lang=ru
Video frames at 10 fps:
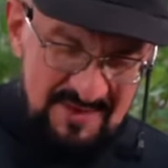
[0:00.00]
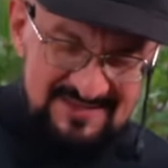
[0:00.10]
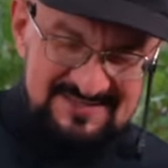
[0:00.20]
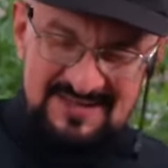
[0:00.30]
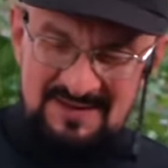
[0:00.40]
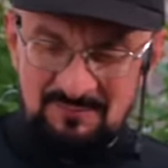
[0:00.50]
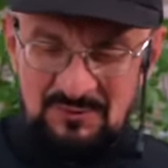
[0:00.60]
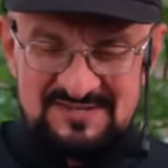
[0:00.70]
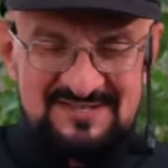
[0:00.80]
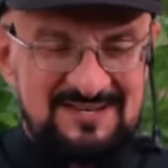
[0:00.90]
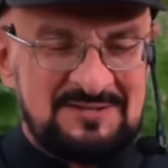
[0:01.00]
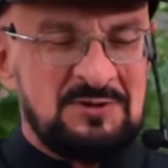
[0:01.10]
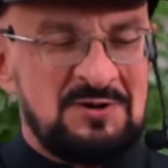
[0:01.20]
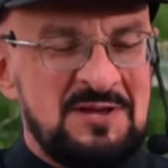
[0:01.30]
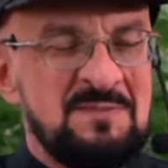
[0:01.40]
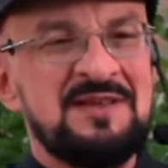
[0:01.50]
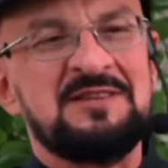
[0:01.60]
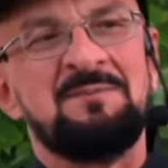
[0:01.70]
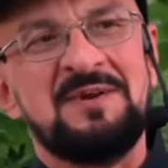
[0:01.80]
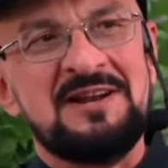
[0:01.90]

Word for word: мясо японское, то и метод